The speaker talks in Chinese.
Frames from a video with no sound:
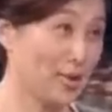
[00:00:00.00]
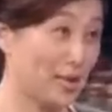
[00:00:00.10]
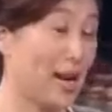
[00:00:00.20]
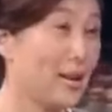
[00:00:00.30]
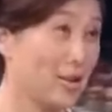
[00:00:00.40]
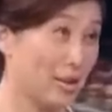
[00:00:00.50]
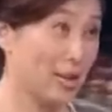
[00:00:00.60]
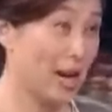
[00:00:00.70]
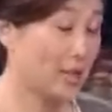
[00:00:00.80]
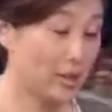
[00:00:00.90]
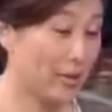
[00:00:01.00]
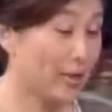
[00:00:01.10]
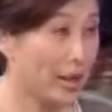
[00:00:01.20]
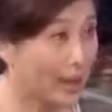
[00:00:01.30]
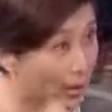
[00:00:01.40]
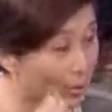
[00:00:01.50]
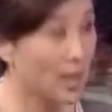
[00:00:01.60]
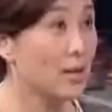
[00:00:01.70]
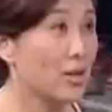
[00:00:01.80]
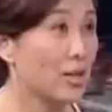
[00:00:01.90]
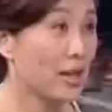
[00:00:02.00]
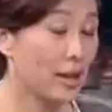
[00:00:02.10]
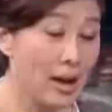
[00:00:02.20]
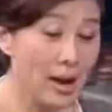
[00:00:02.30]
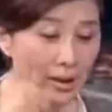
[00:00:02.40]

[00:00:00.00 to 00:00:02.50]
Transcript: 自然生产、自然喂奶，他都坚持这个，